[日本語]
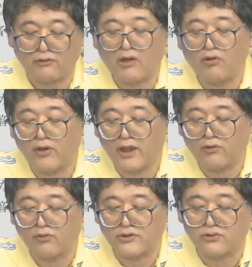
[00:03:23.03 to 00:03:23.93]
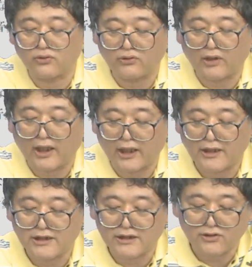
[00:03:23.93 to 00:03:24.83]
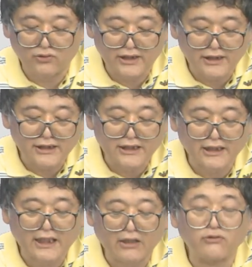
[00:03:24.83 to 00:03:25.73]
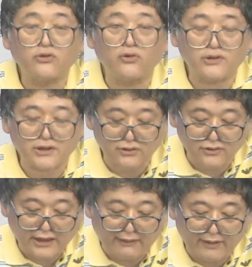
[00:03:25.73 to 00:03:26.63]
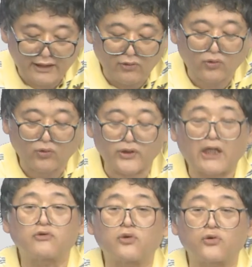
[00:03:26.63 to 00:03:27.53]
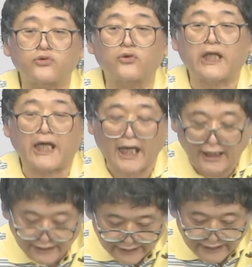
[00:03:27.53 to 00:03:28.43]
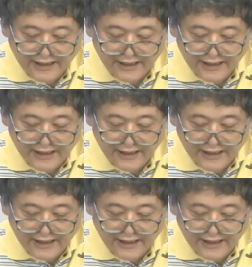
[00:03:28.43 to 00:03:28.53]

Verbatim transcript: 和音変更することはアレンジ上リッチなサウンドを作るために行うことであり